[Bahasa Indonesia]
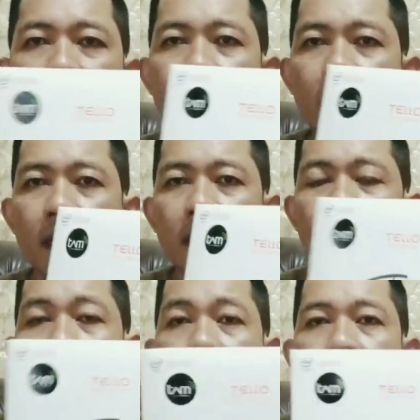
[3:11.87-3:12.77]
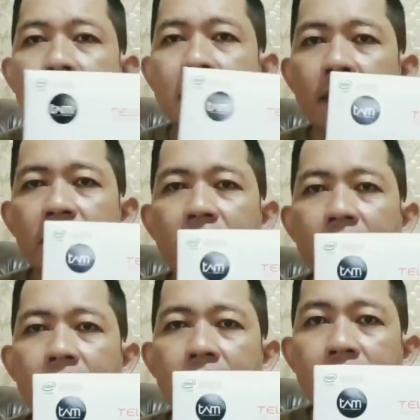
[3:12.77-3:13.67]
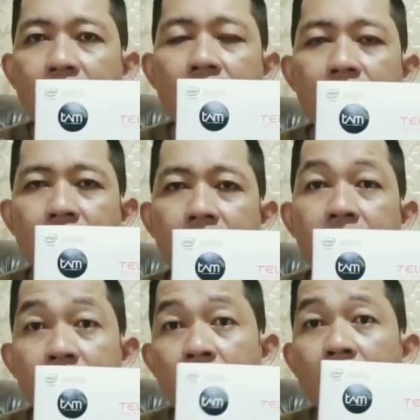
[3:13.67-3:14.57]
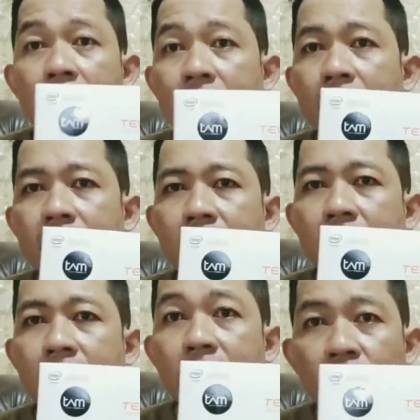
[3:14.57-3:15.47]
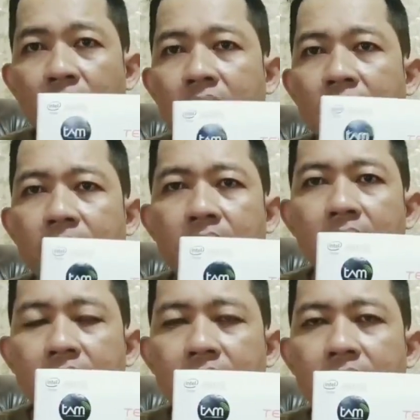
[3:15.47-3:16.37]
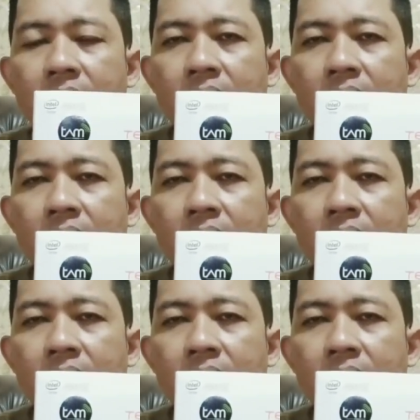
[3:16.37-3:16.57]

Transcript: ya jangan sampai salah ya memang harga lebih murah daripada ini